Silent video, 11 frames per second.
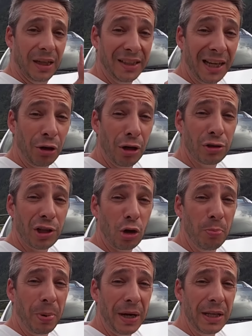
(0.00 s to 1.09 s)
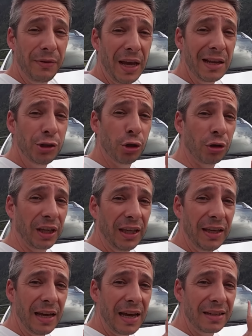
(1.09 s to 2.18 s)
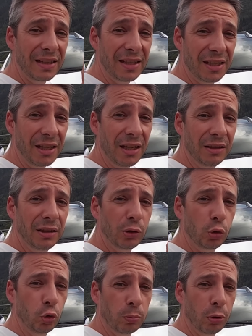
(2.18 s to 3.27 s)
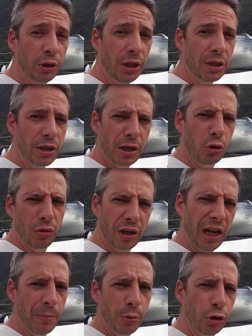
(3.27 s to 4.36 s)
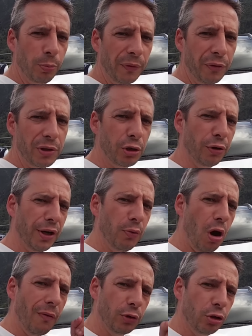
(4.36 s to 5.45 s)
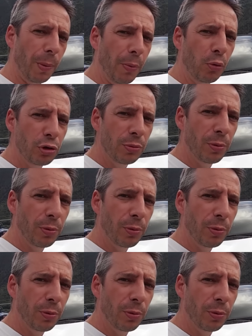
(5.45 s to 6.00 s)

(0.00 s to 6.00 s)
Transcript: ed ecco la nostra compagna di viaggio Kia Sid turbo diesel con cambio doppia frizione nuovo. Sono proprio curioso di